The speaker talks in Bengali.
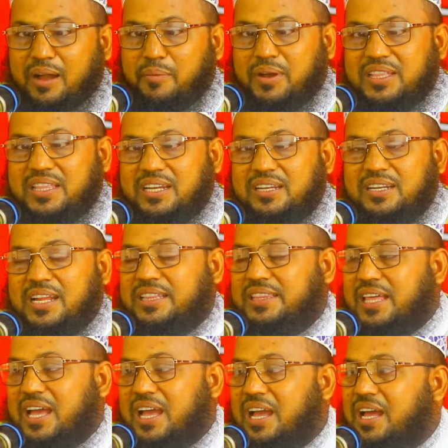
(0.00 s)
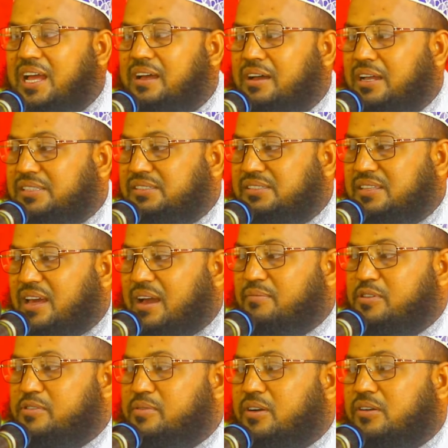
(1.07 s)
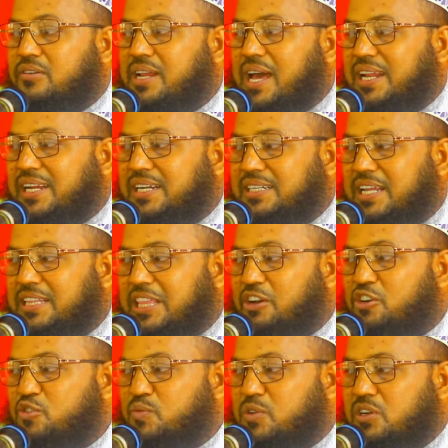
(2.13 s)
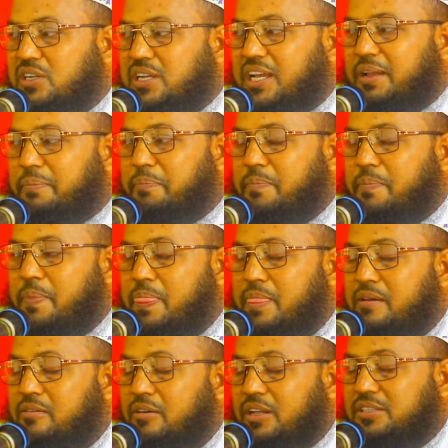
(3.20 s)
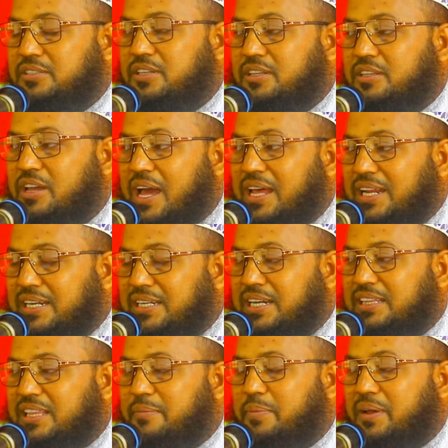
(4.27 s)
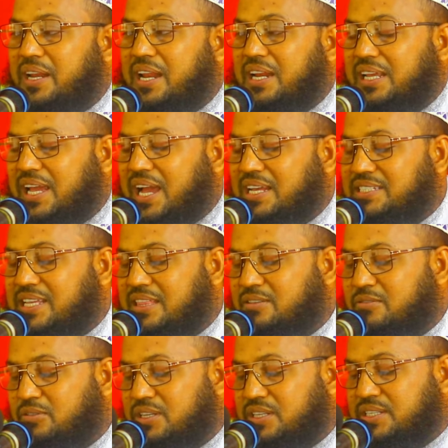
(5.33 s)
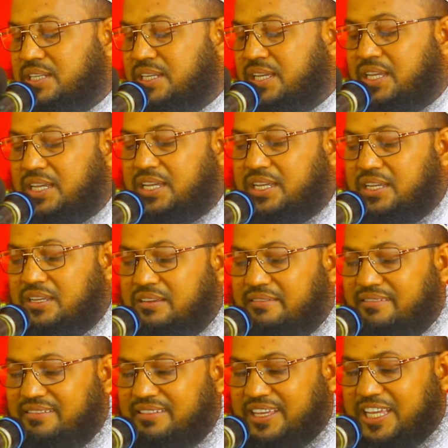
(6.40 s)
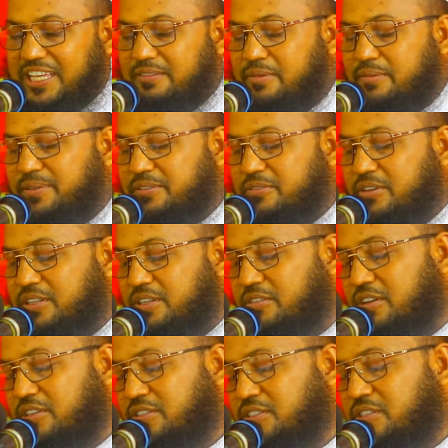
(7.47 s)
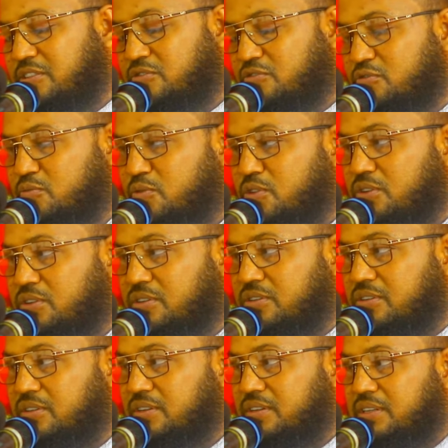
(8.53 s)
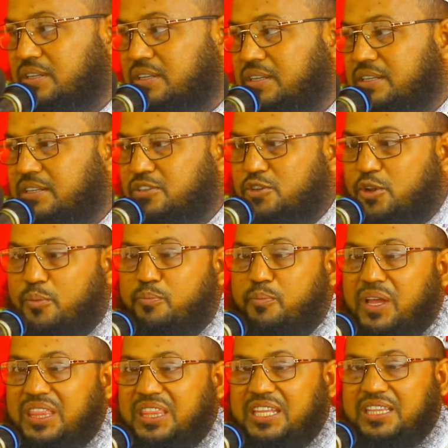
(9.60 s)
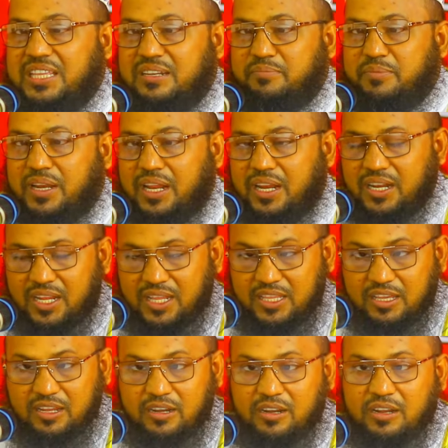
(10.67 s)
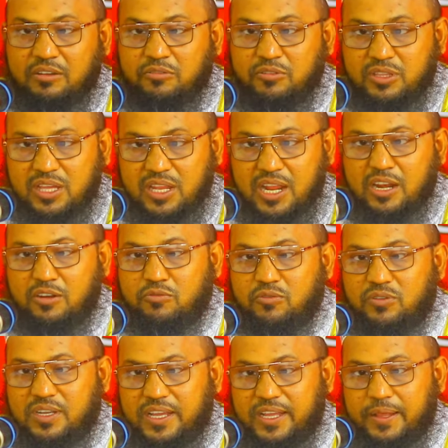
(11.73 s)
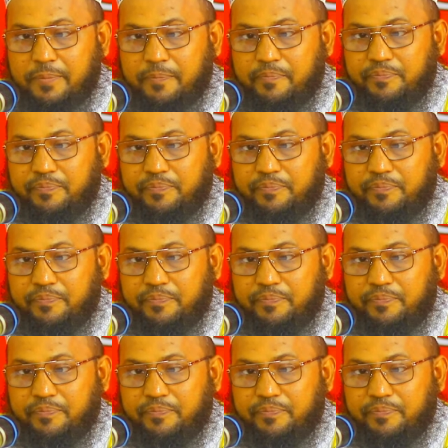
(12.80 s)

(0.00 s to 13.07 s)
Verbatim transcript: আমাদের নেতা হজরত আবু বকর আরেক নেতা অমরকে হজরত আরেক নেতা বেলালকে আজাদ করেছে এইভাবে কদর হজরত ওমর সম্মান দিতেন বেলাল রাদি আল্লাহ তালানহুকে